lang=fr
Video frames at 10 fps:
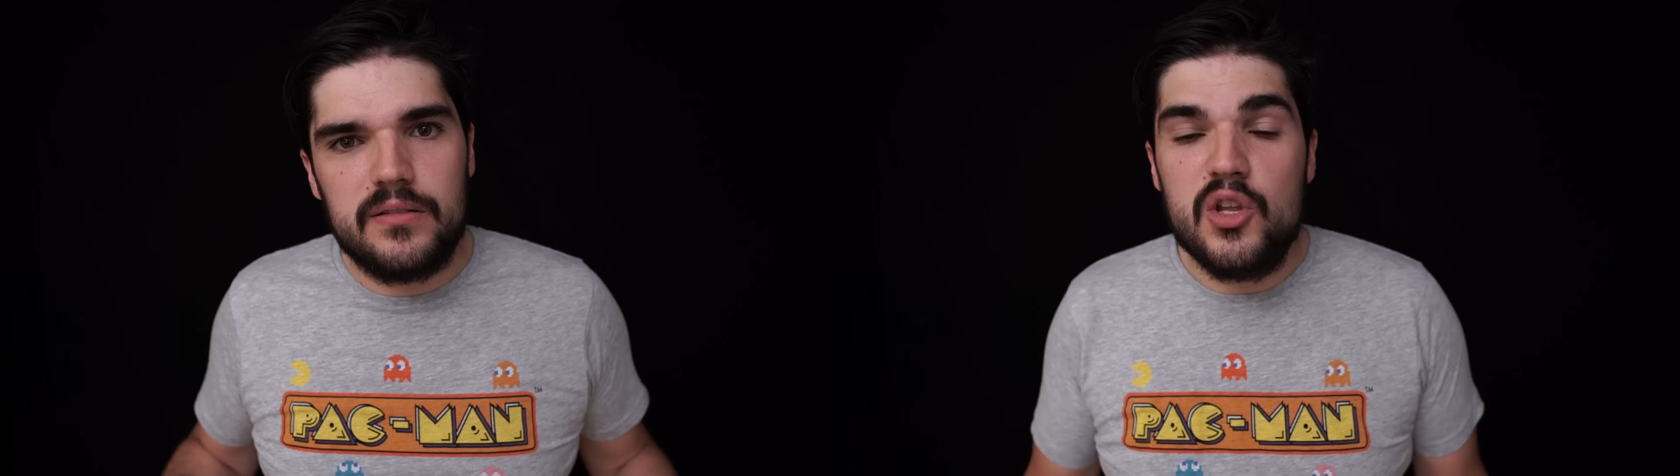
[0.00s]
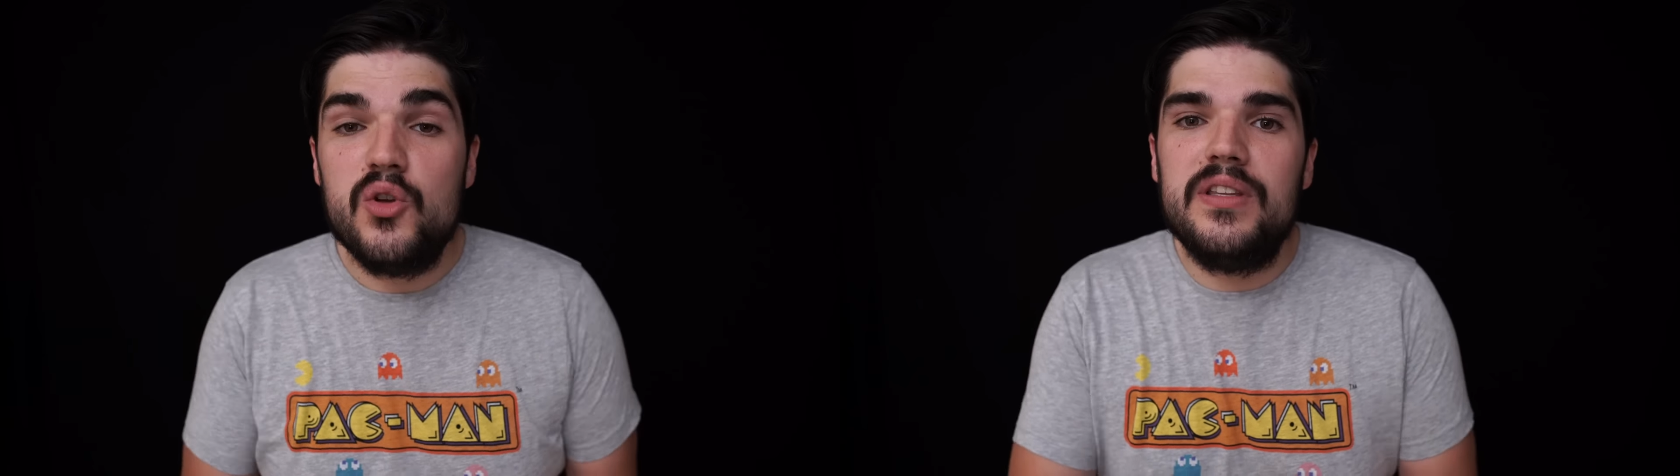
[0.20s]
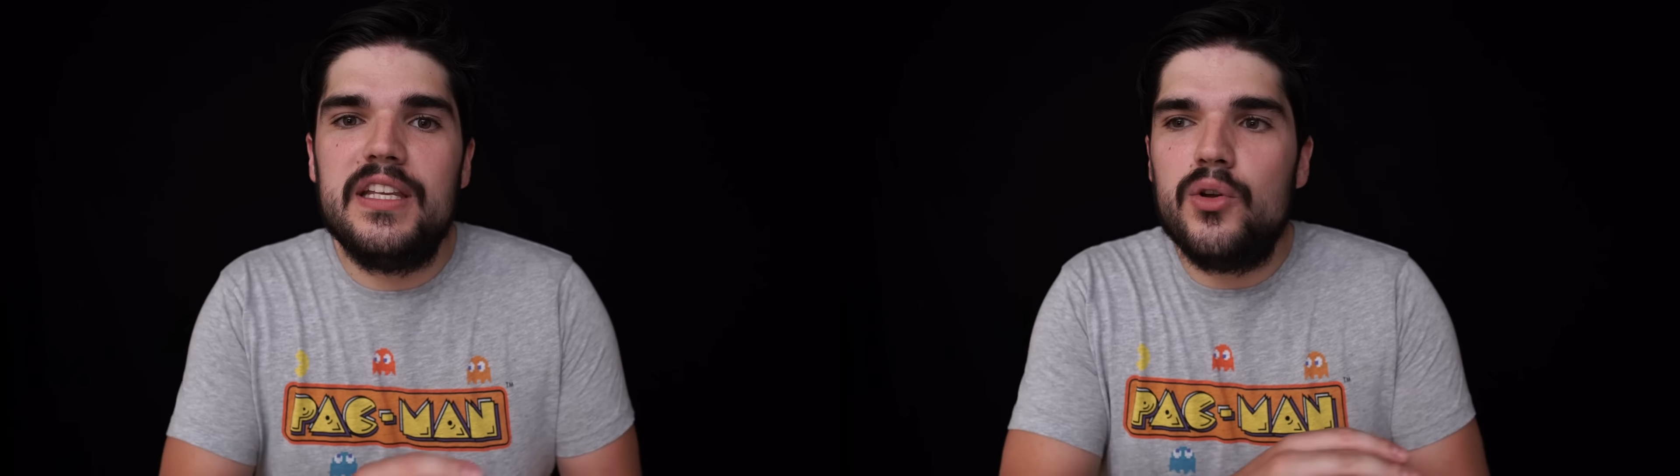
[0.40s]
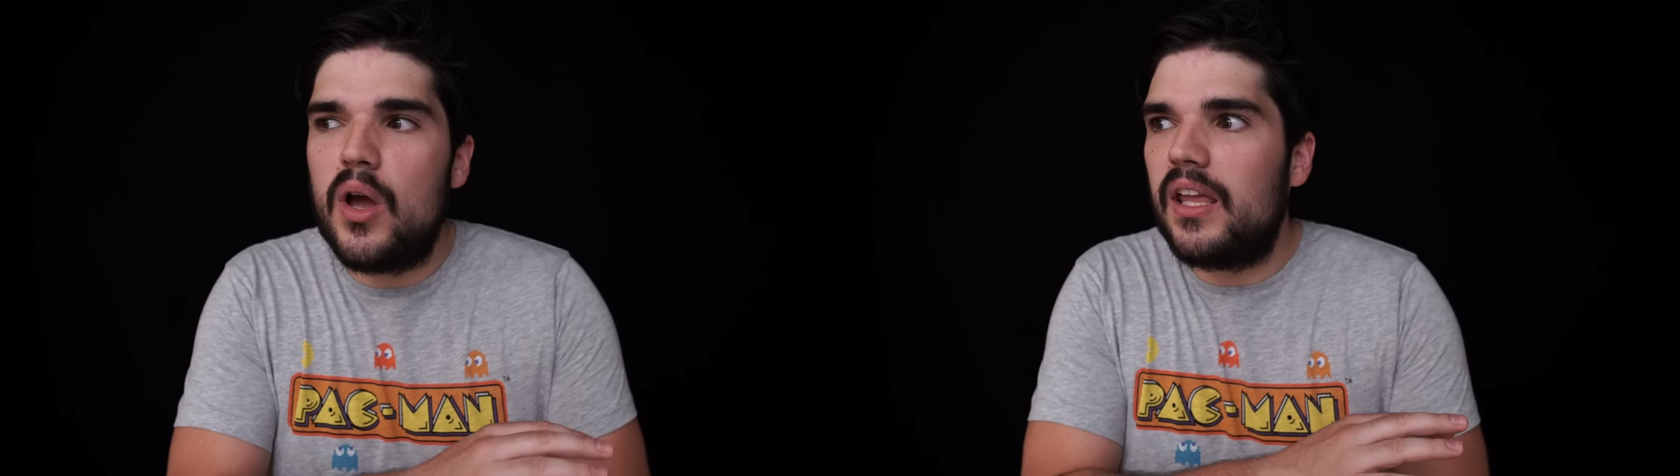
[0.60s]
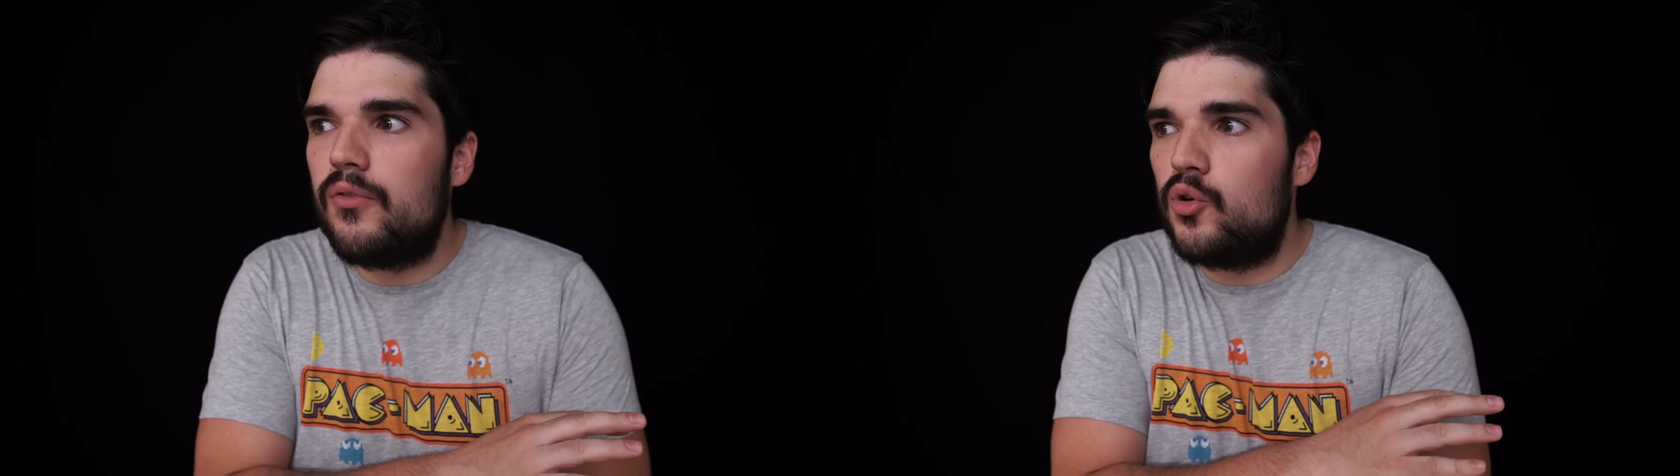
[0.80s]
Ni une ni deux
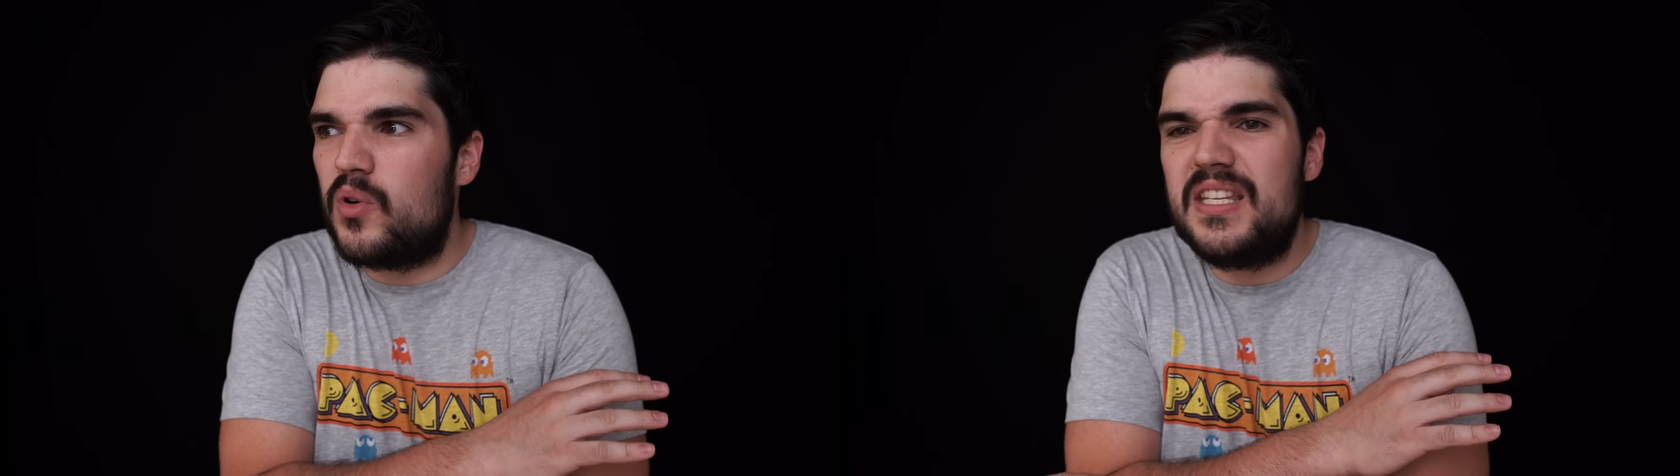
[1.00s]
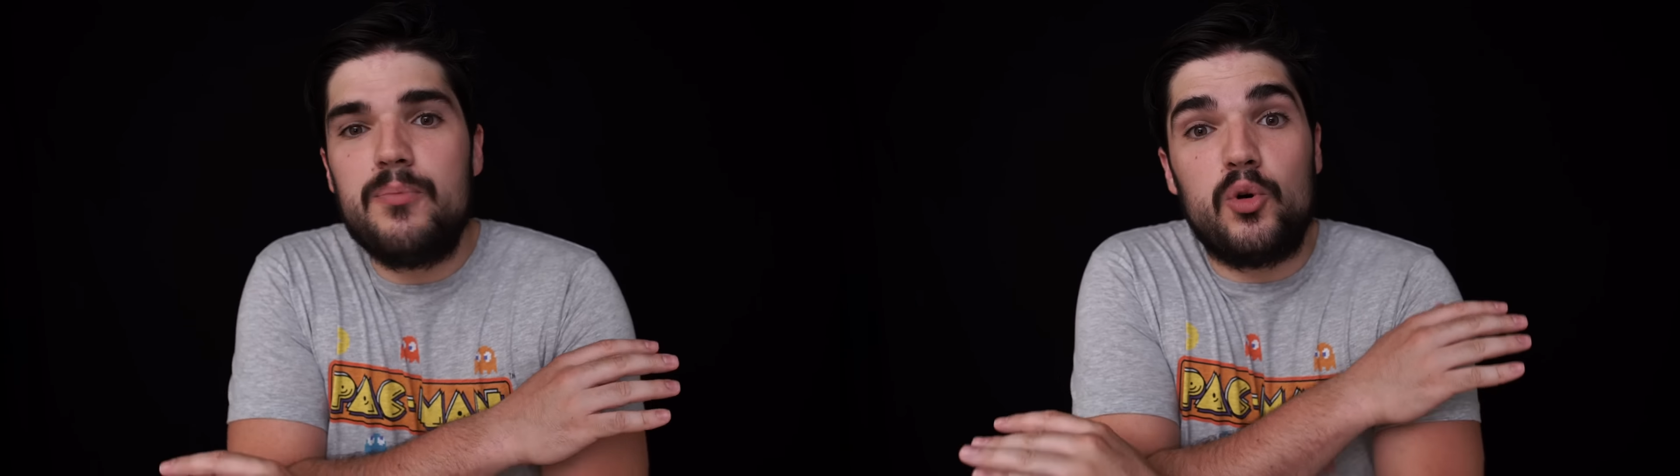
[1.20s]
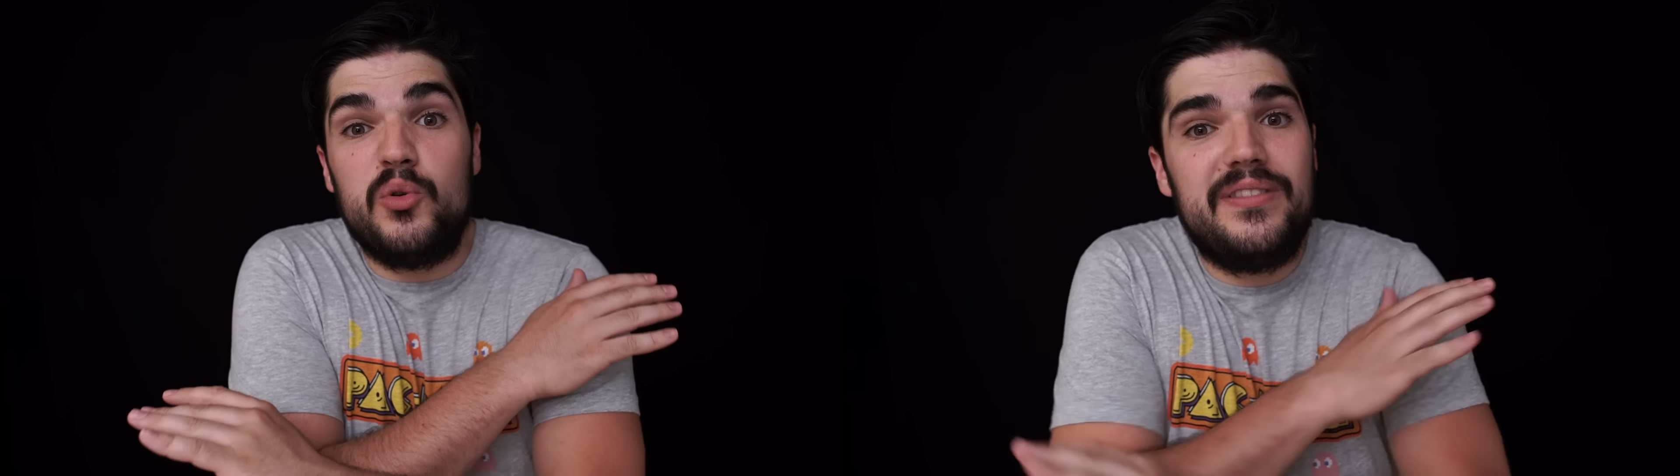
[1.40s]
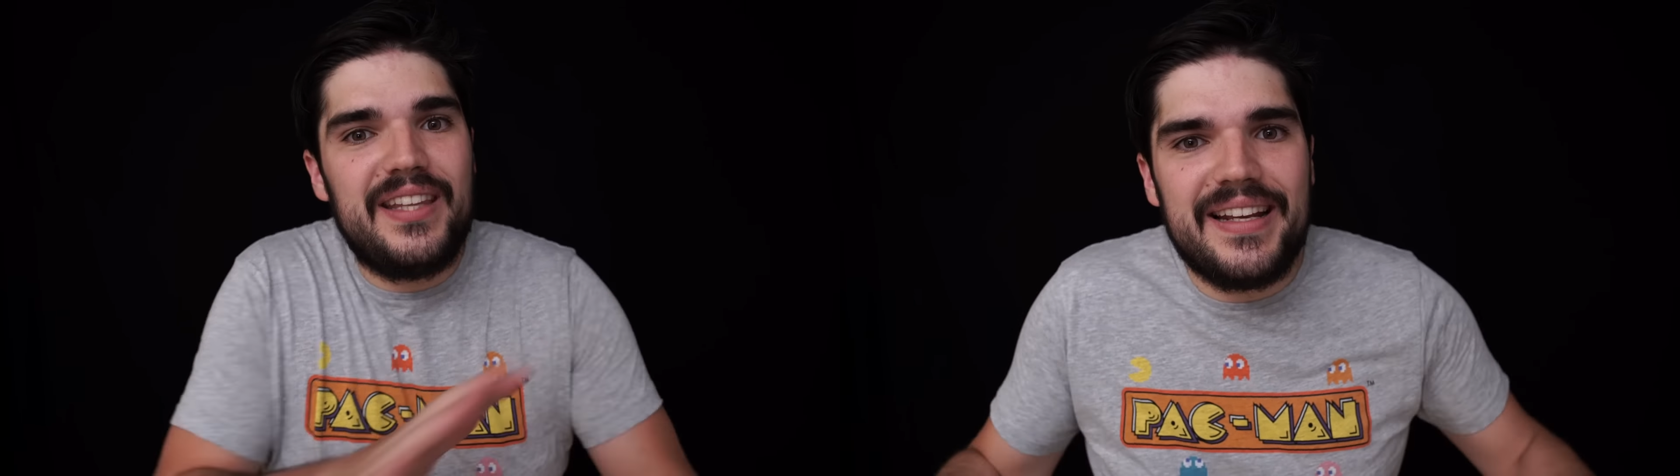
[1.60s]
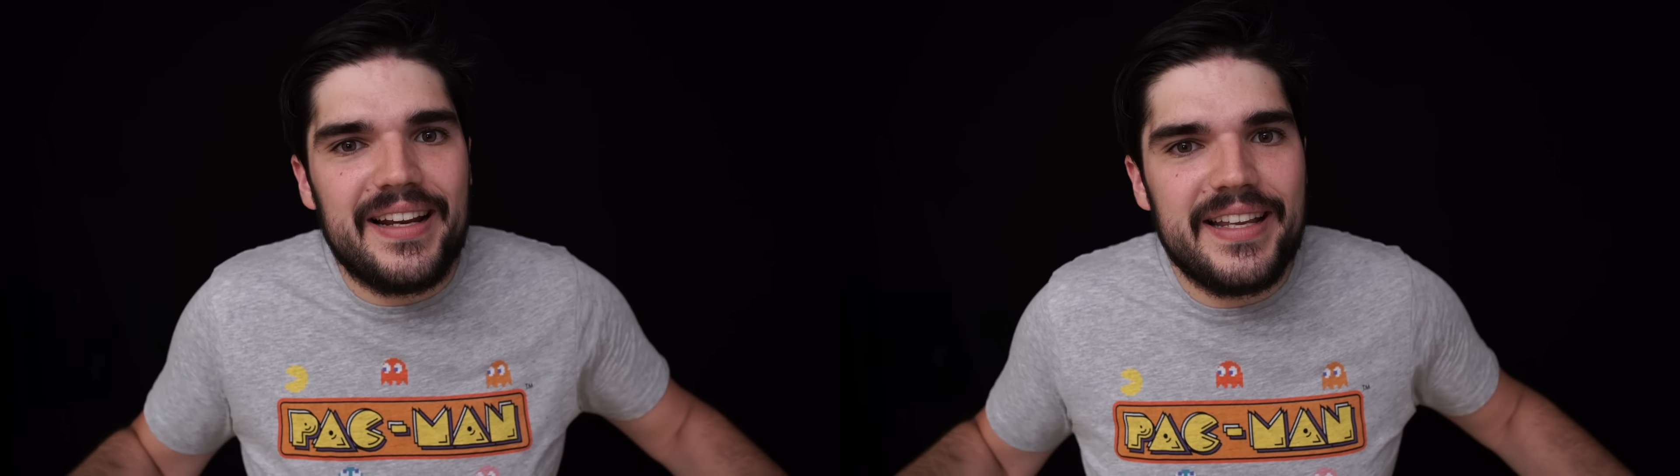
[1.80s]
arrivent le coincer pour lui
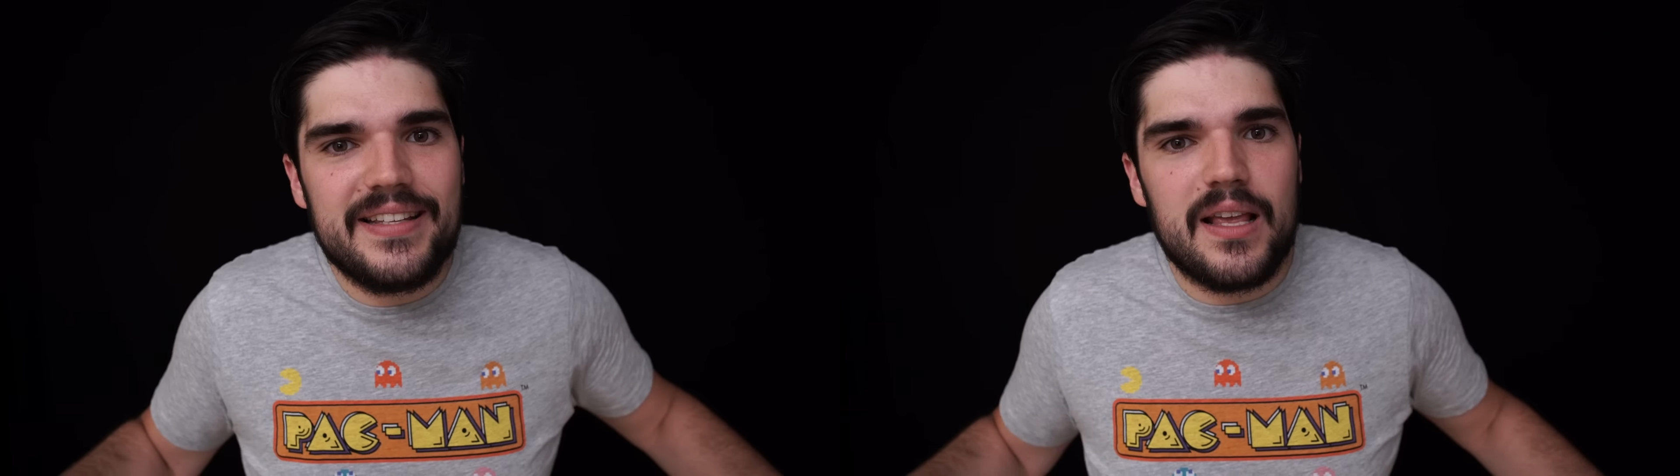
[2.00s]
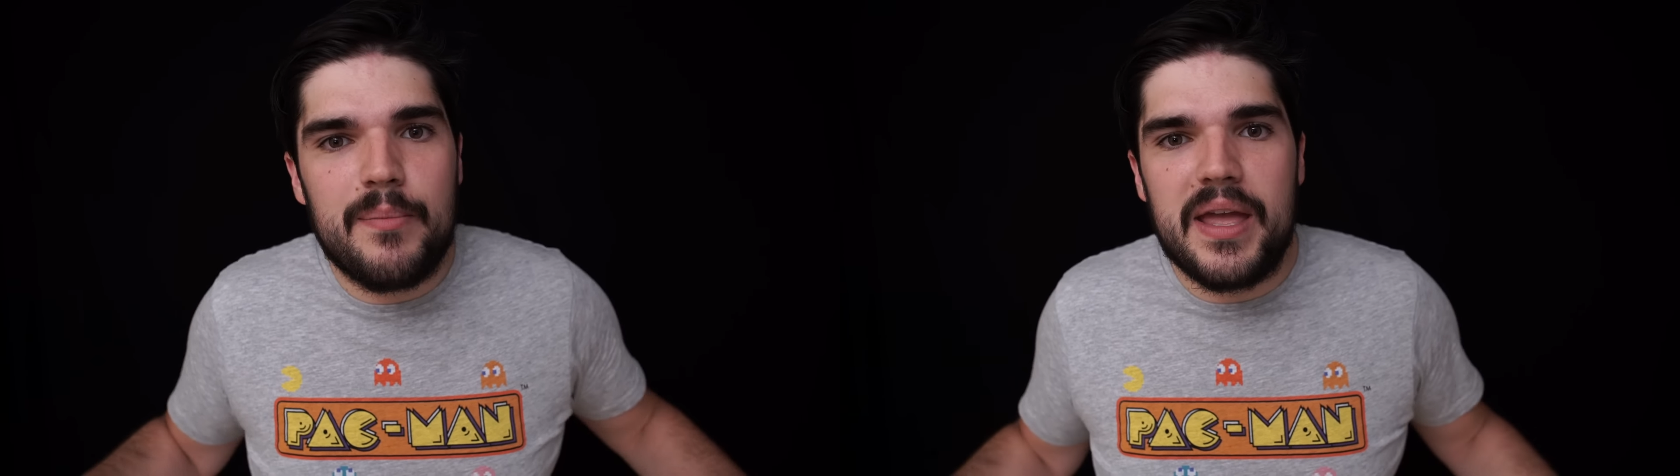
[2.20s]
déglinguer sa